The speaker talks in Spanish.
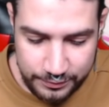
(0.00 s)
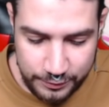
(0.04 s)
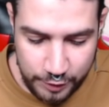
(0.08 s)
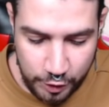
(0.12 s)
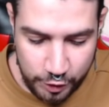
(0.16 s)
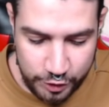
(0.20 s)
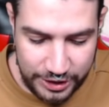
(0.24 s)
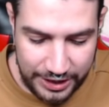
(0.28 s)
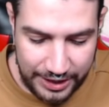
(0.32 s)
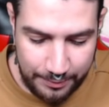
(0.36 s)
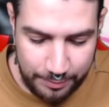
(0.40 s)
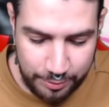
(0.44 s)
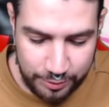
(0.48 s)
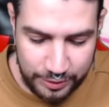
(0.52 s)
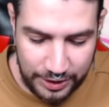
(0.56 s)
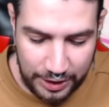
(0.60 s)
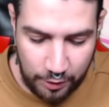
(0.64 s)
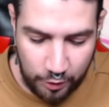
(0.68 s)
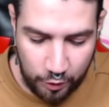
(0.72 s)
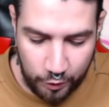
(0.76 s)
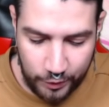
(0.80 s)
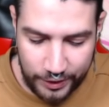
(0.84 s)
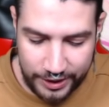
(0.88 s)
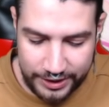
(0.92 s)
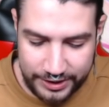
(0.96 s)
Hostia, qué puta
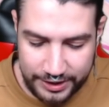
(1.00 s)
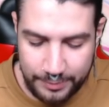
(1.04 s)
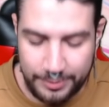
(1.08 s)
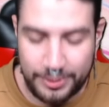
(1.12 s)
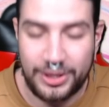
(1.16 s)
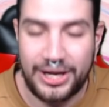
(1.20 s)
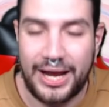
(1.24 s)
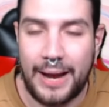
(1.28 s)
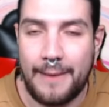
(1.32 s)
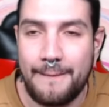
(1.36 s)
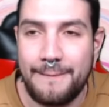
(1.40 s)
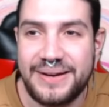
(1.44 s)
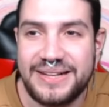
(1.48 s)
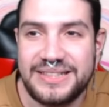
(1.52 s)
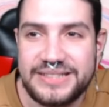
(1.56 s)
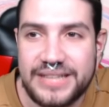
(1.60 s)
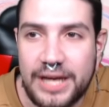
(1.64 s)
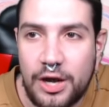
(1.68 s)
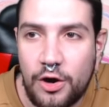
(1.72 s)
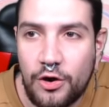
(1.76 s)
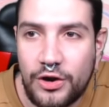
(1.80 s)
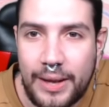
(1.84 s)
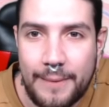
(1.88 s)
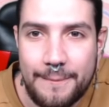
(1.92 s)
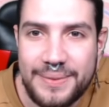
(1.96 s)
locura, tío. ¿Pero en qué han
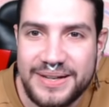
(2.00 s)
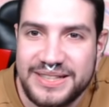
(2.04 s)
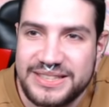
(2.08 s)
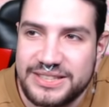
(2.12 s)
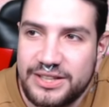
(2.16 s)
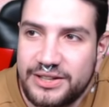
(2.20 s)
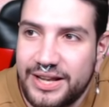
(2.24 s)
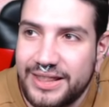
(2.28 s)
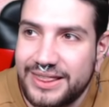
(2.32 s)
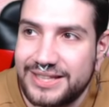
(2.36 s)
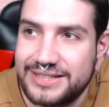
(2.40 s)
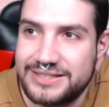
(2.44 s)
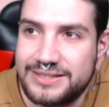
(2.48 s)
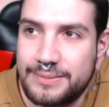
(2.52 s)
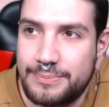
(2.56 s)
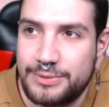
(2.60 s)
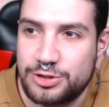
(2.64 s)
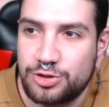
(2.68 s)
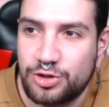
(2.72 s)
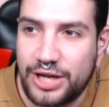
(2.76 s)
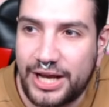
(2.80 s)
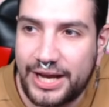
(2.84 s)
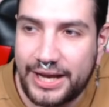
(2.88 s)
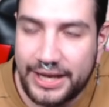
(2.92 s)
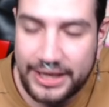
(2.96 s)
pensado? ¿Qué han pensado en hacer este
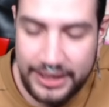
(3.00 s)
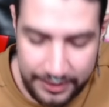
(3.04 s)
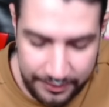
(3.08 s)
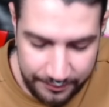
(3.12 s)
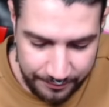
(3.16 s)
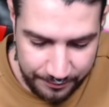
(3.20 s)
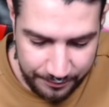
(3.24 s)
personaje?